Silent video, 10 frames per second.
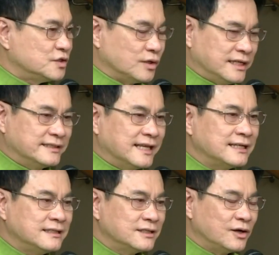ส่วนอีกท่า
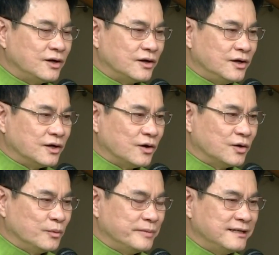นหนึ่งก็ก็
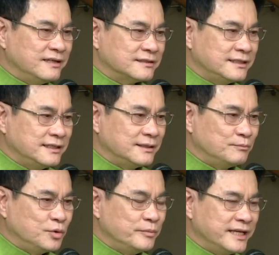คงเป็นเรื่องที่
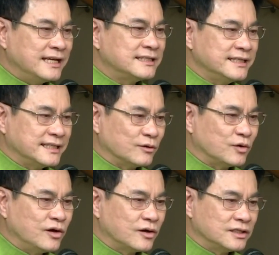ผู้มีหน้าที่เกี่ยว
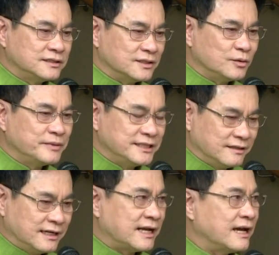ข้องก็จะต้องพิ
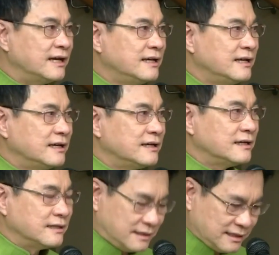จารณา
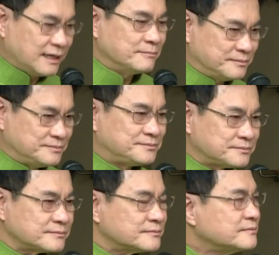นะครับต้อง
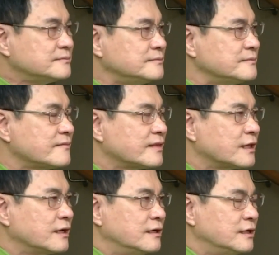คุยกับท่านชวนไหมคะ
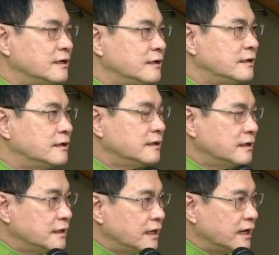เรื่องนี้ค่ะ
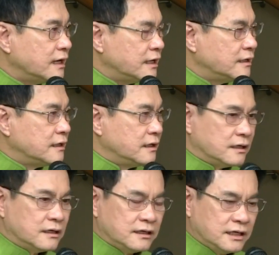ต้องคุยกับท่านชวนห
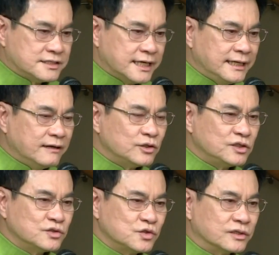รือเสร็จแล้วก็
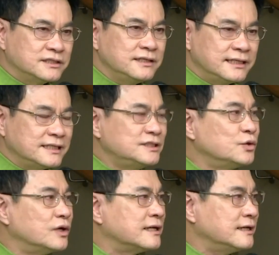ต้องส่งชื่อให้ท่าน
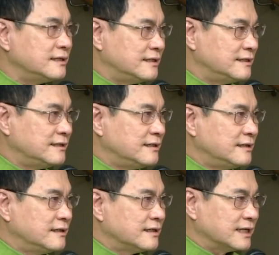ชวนฮะ
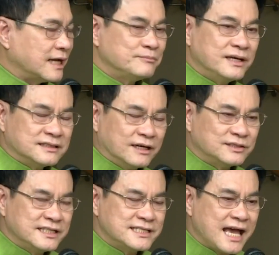นะครับเท่า
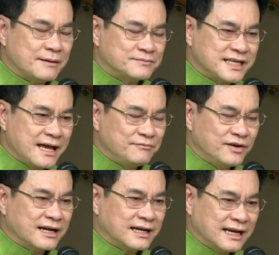ที่ทราบทราบ
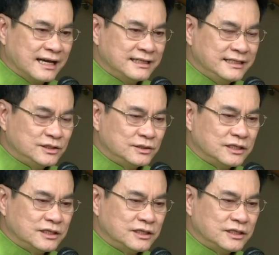ว่าขณะนี้